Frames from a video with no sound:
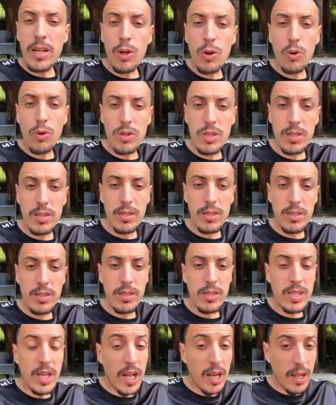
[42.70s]
الخوت
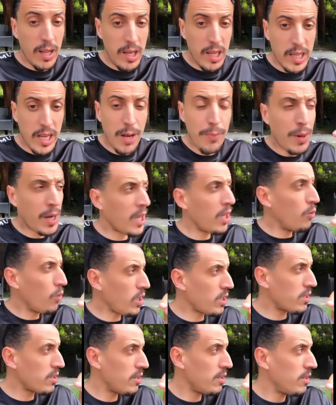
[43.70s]
ان شاء الله اذا كان باقي
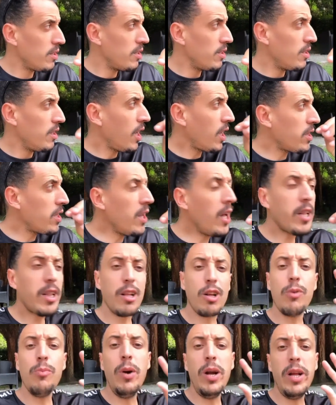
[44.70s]
الوقت غادي نحط
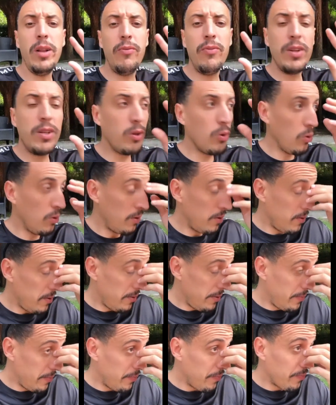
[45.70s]
لكم واحد الفيديو
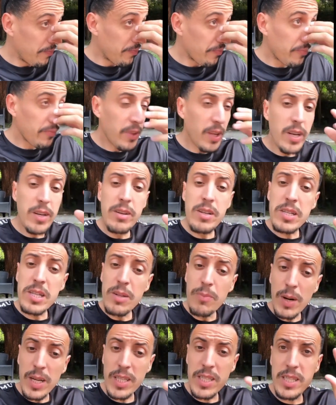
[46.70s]
الناس
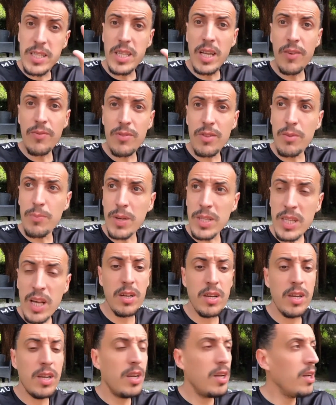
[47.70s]
اللي بغات تستافد بغات
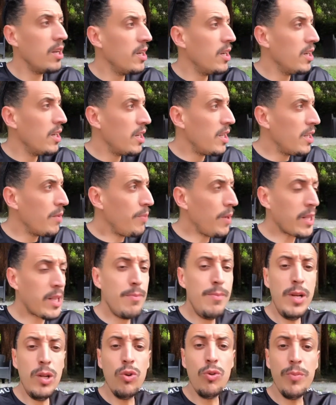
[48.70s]
تعرف على بعض
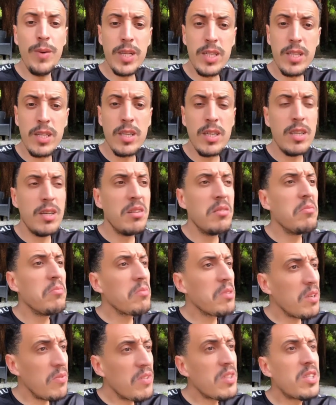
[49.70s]
المعلومات
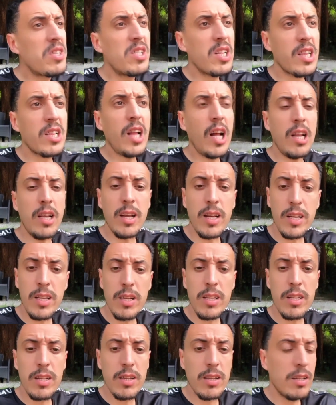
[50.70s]
كيفاش تجي الطاليان
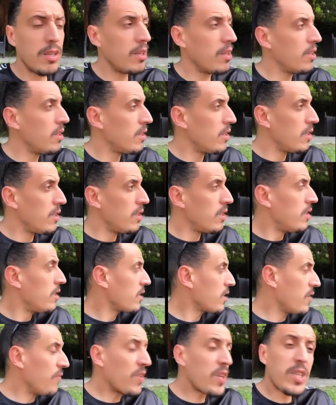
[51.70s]

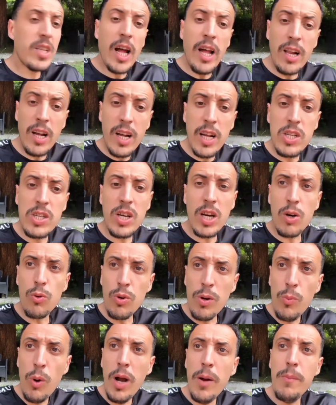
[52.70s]
كيفاش الطريقه جا
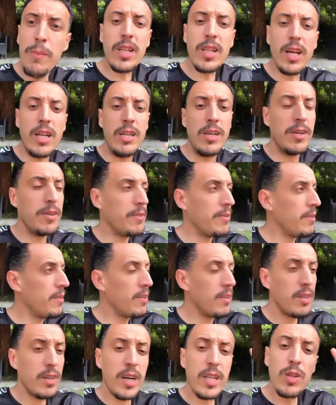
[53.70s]
خويا محمد طاليان
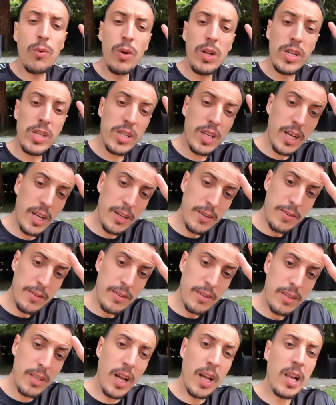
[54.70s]
هذا هو الاشكال
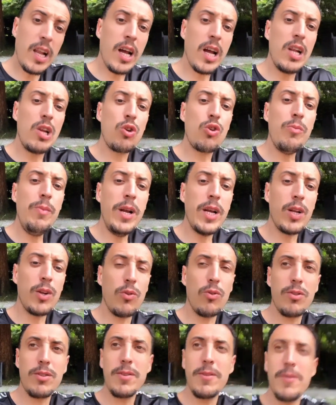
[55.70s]
يلا خليكم معايا الخوت